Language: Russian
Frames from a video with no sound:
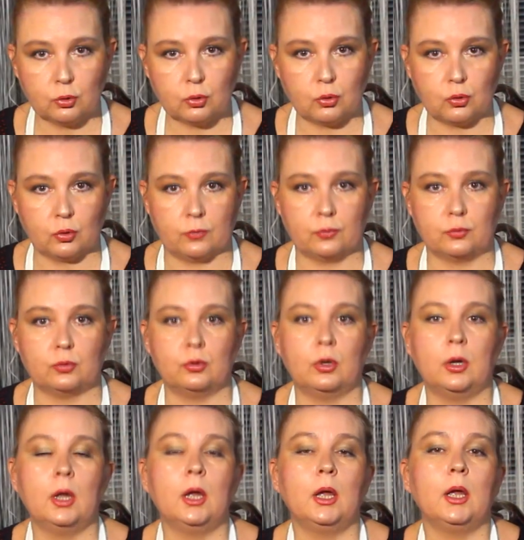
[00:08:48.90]
в
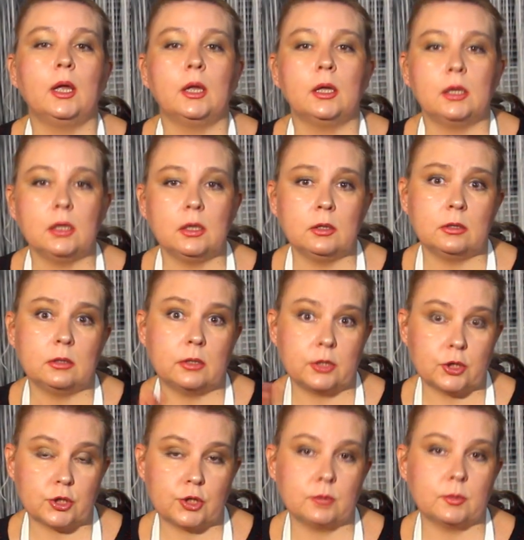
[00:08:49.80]
духовку. И
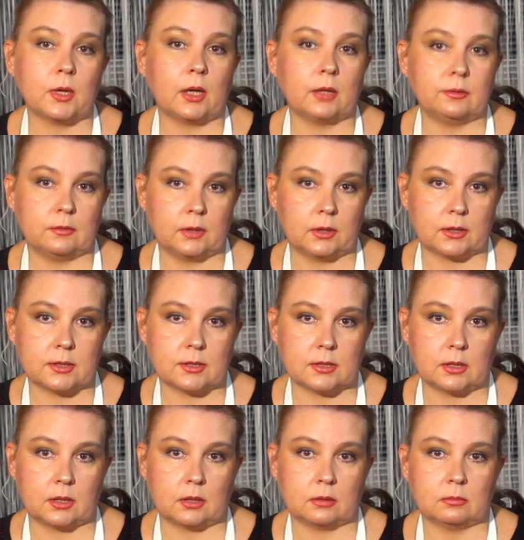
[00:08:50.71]
режим
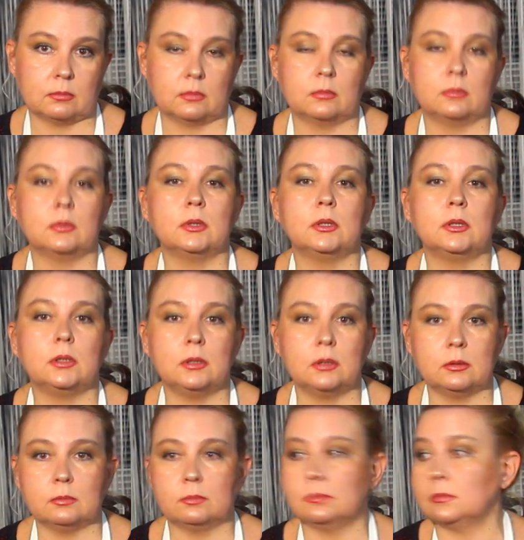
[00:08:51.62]
конвекция.
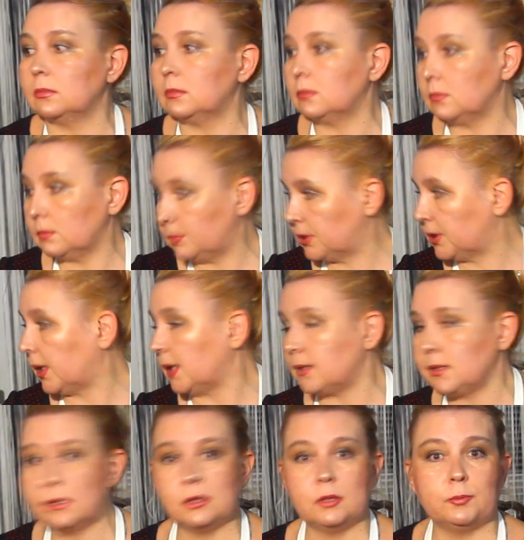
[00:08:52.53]
И
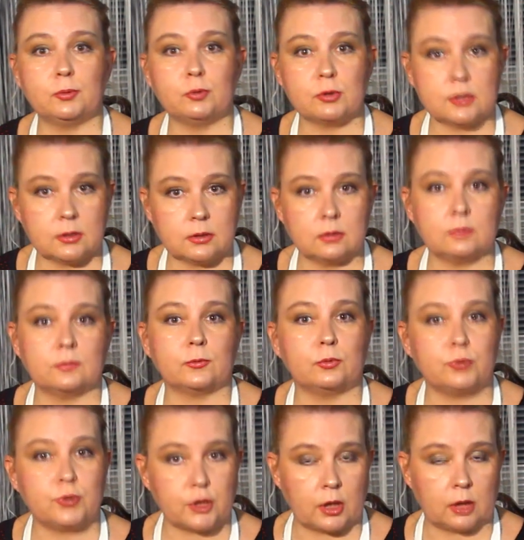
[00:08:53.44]
подходила просто,
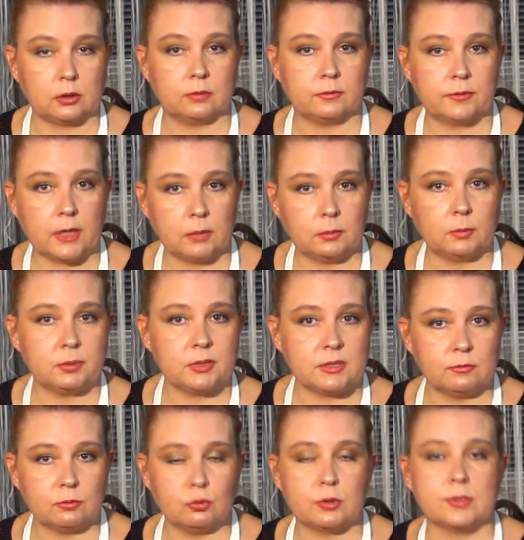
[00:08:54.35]
включала время
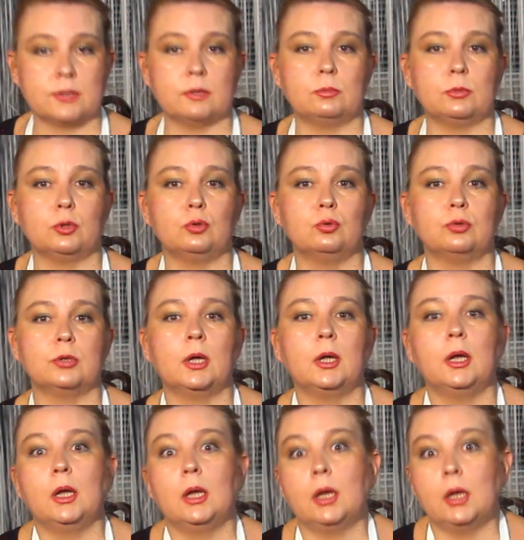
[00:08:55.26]
по 90
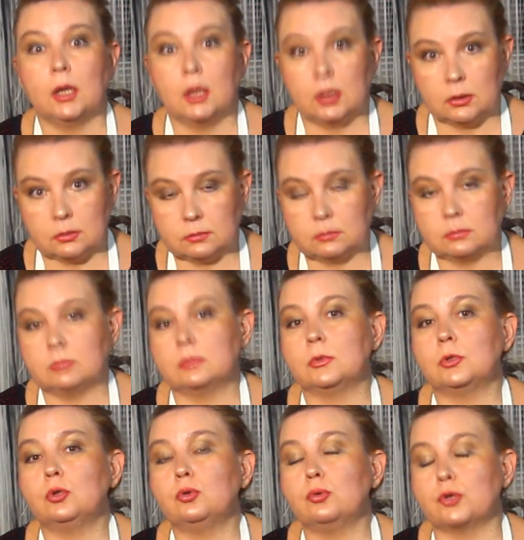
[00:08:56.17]
минут.
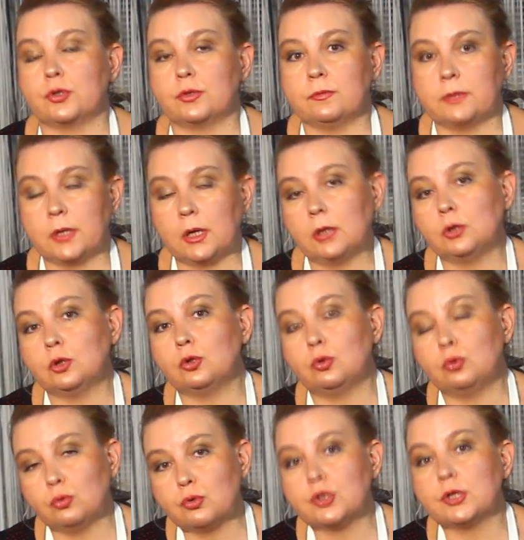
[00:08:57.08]
Тоже вариант,
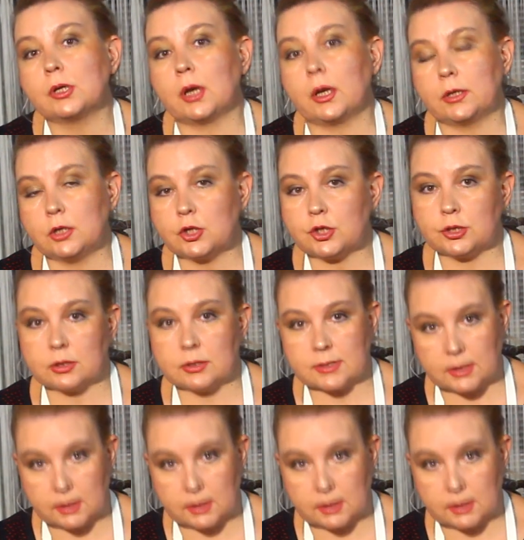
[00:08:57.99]
но нужно, конечно,